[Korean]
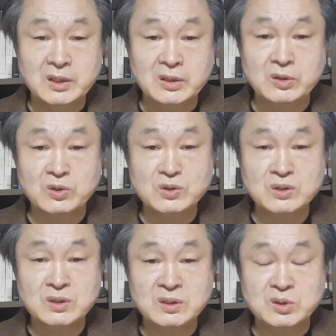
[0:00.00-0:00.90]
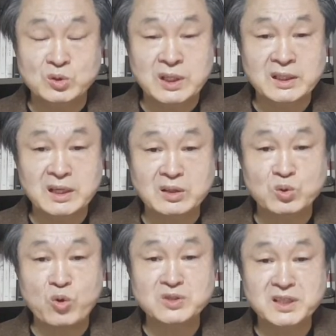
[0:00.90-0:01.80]
여론조사기관
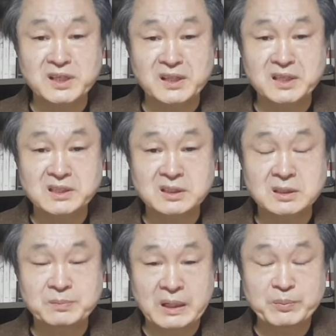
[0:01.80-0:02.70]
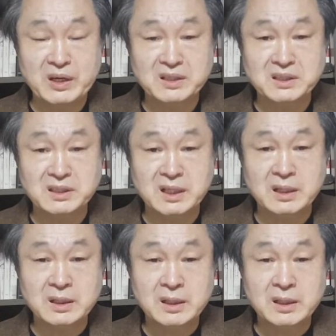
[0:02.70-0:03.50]
공정이라는 데서 발표한 것인데